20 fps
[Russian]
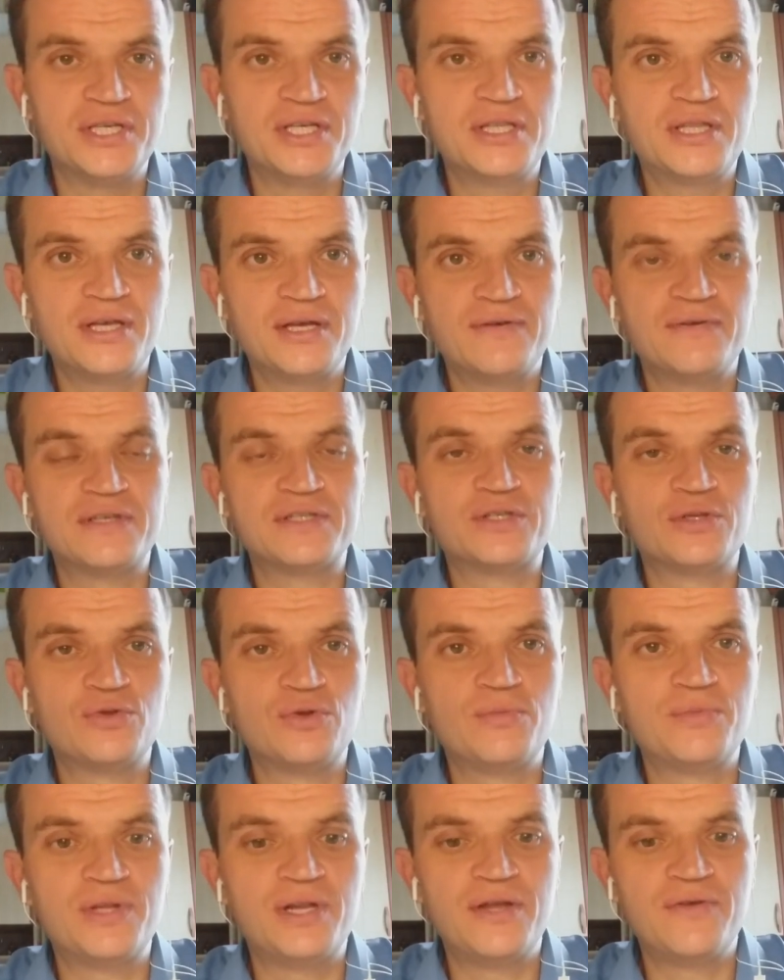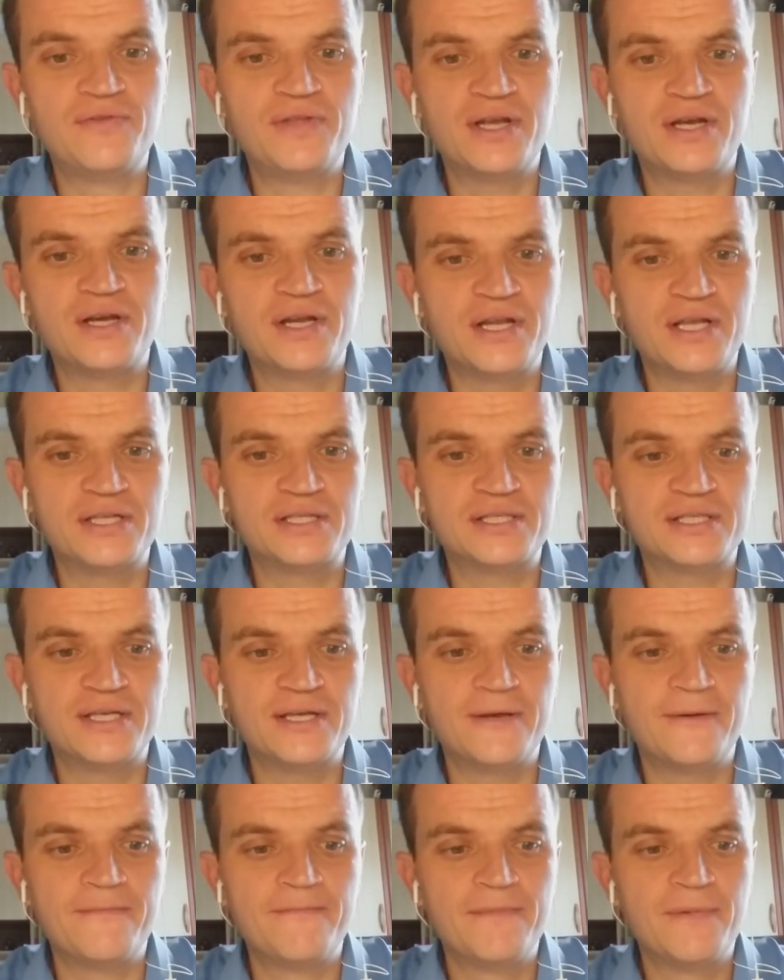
Это в основном Древняя Греция –